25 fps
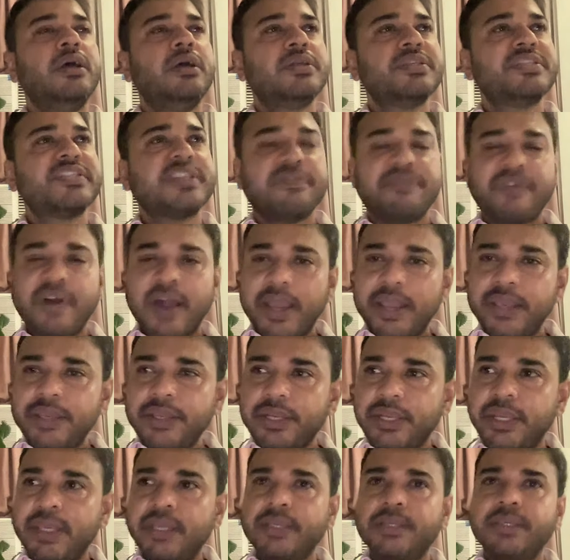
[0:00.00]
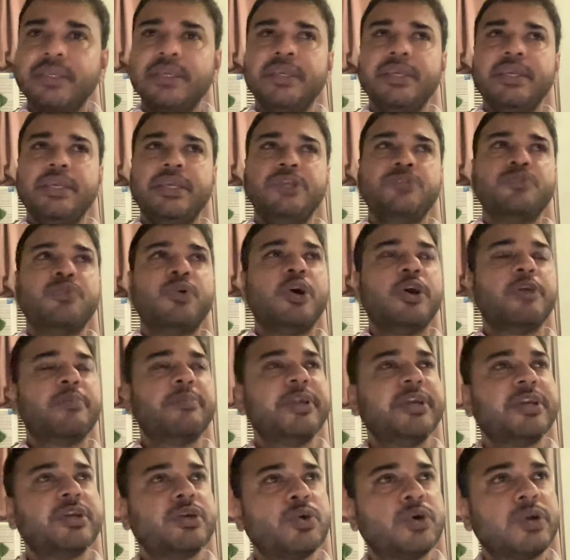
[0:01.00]
सफाई रहेगी
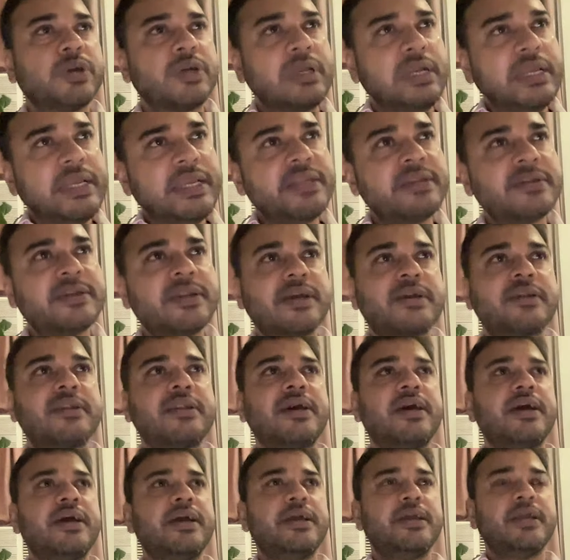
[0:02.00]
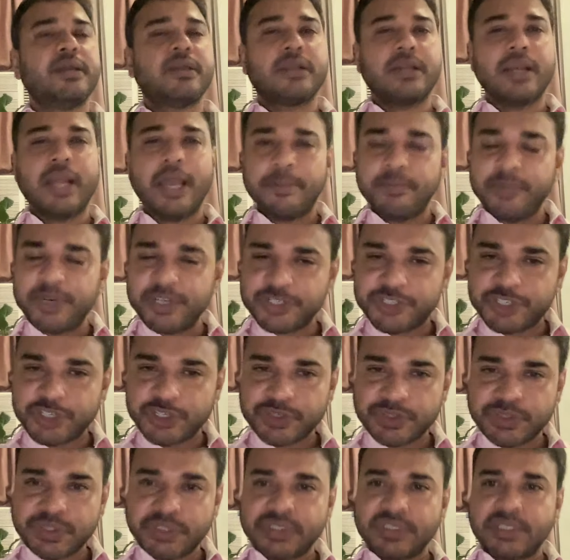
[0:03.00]
इन्वायरमेंट को क्लीन रखना है क्लाइमेट
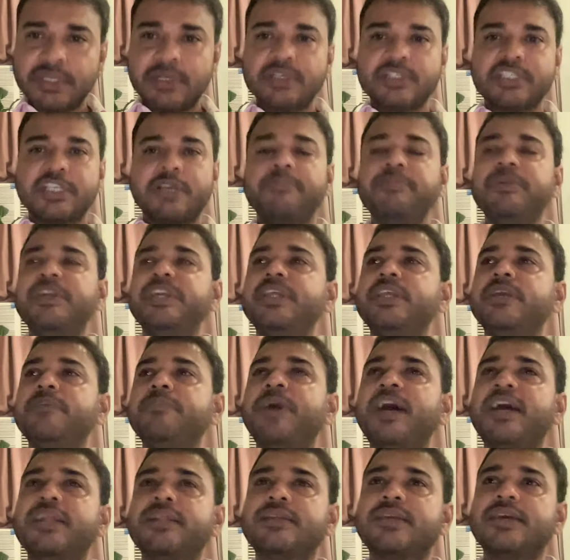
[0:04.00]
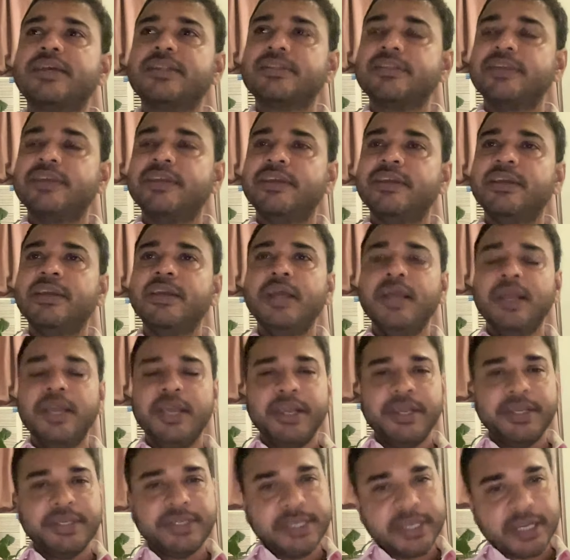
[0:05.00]
जस्टिस एंड समिट की बात करते हैं
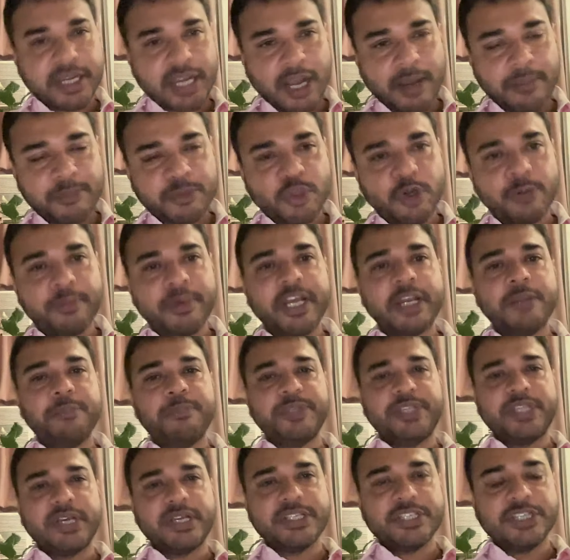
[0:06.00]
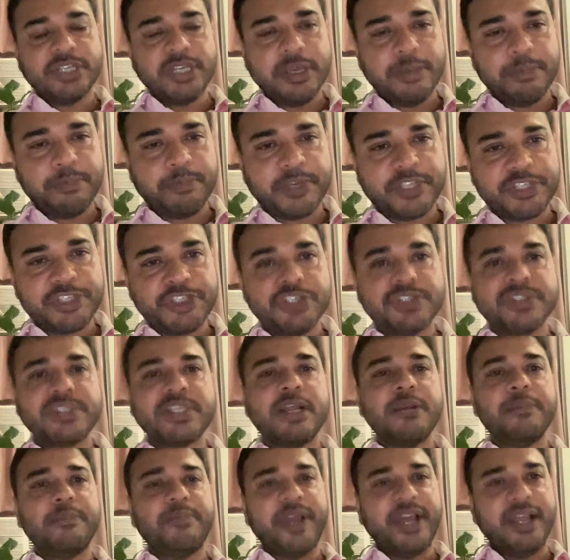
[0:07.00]
ये काम तो हमारे पिताजी ने 25
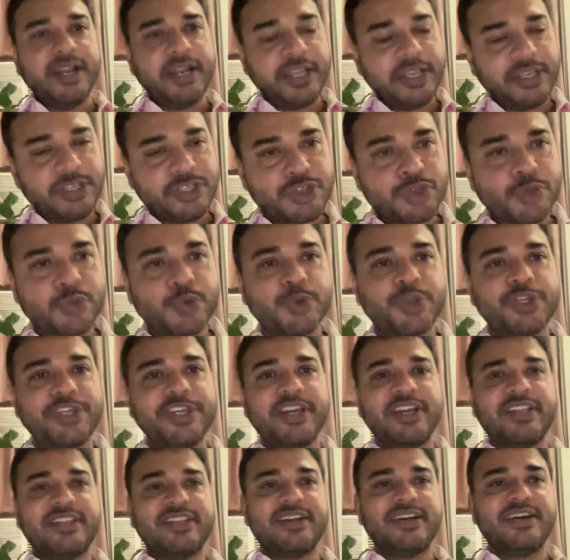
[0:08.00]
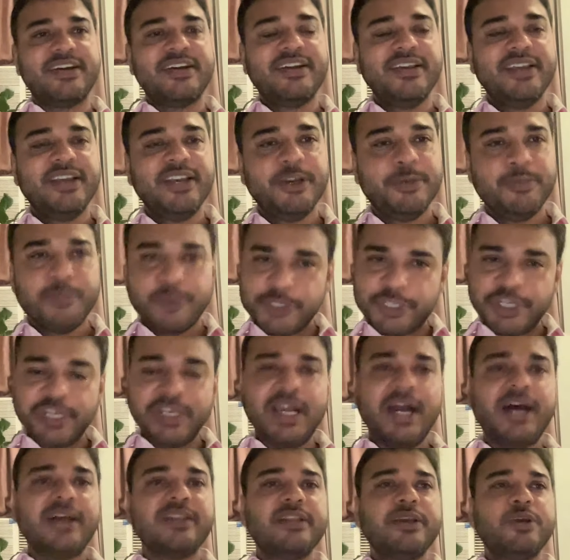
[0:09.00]
साल पहले ही शुरू किया था मुझे
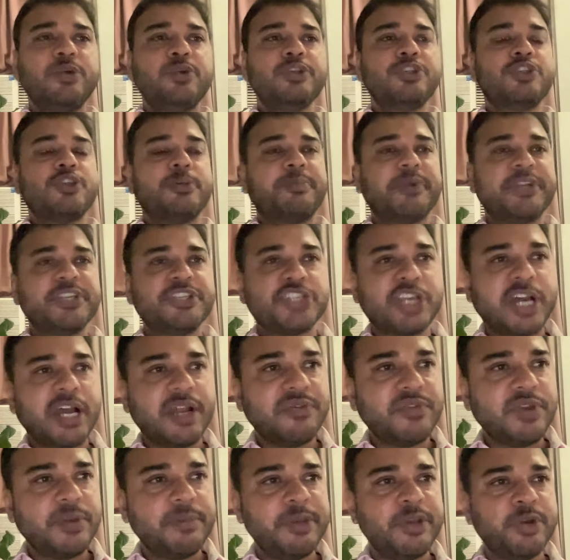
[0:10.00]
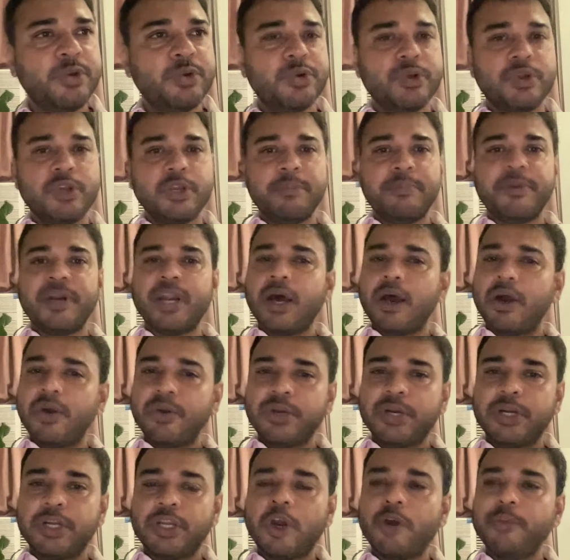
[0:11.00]
याद है उन्नीस में उन्होंने बढ़ाओ
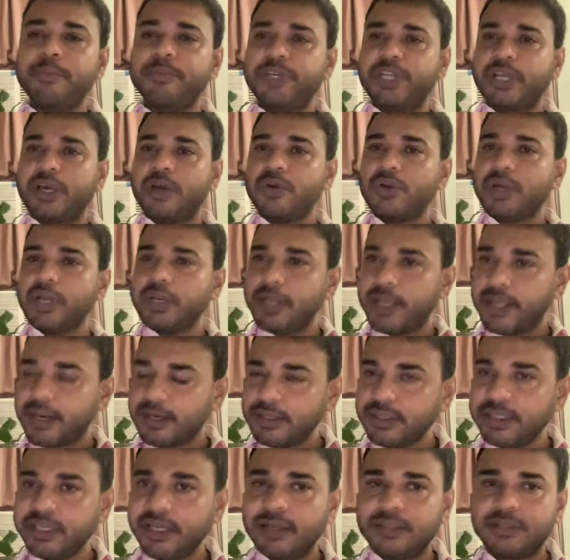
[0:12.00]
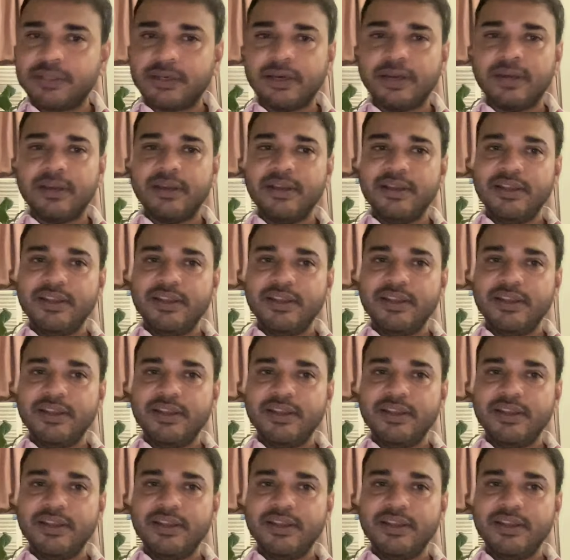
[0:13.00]
घटाओ मिटाओ का नारा दिया था